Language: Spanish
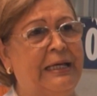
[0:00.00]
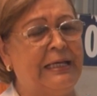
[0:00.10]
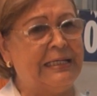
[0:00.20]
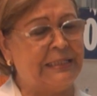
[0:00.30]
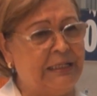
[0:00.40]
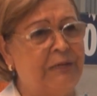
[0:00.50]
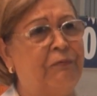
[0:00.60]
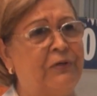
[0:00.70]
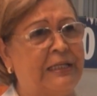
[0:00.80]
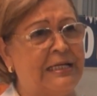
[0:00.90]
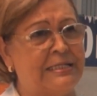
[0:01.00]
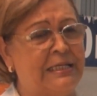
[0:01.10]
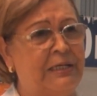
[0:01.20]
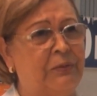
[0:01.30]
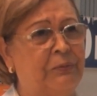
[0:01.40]
que hay que seguir
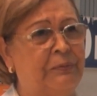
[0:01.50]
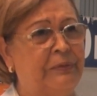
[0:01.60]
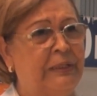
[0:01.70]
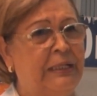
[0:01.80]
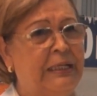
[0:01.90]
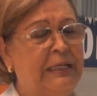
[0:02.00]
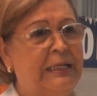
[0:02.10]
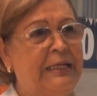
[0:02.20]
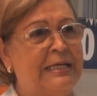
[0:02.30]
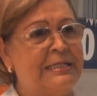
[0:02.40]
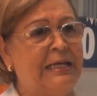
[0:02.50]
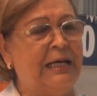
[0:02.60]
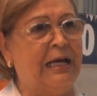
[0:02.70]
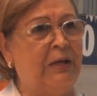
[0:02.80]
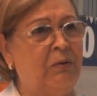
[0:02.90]
fortaleciendo. Y ese
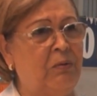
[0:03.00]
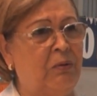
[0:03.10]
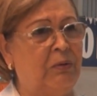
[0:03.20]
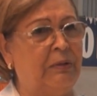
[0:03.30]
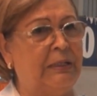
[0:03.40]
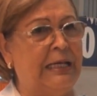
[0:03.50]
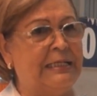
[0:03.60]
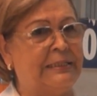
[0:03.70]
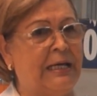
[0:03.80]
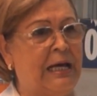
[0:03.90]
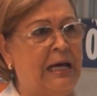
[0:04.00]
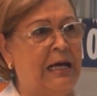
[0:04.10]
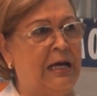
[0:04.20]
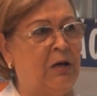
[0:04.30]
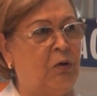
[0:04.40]
legado
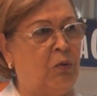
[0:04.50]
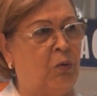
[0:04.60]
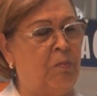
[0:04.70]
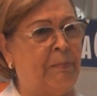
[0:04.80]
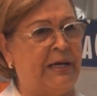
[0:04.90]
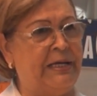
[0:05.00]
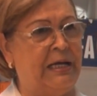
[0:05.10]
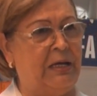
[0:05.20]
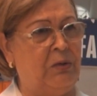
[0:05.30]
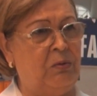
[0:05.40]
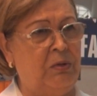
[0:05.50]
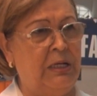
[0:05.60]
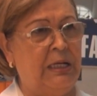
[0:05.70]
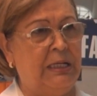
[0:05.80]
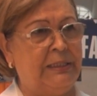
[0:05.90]
está compaginado
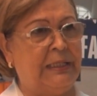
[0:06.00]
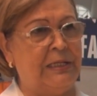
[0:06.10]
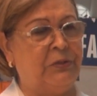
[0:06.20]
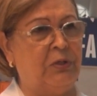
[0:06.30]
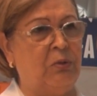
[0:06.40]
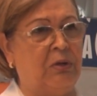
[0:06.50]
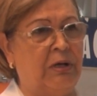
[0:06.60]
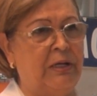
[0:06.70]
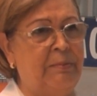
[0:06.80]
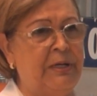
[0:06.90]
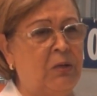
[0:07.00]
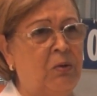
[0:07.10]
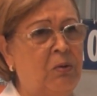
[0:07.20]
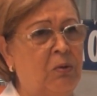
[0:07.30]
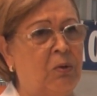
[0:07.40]
tanto en lo
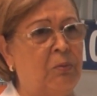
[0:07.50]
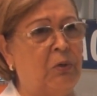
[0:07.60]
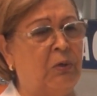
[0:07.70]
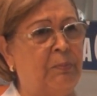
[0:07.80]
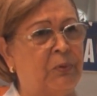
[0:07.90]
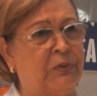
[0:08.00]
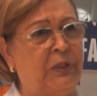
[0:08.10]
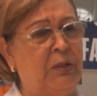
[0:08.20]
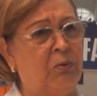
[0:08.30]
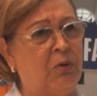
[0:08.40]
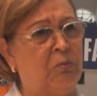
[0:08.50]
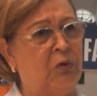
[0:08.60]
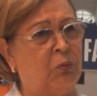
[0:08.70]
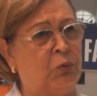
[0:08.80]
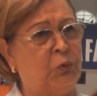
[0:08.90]
académico como en lo deportivo,
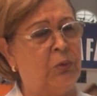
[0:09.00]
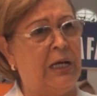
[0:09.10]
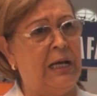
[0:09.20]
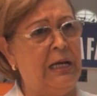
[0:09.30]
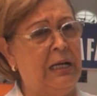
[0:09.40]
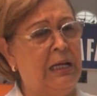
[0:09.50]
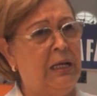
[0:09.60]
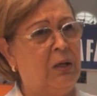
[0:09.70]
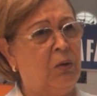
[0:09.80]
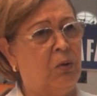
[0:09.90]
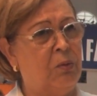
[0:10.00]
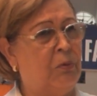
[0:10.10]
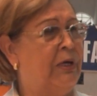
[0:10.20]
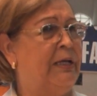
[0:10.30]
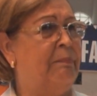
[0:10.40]
como en lo cultural, como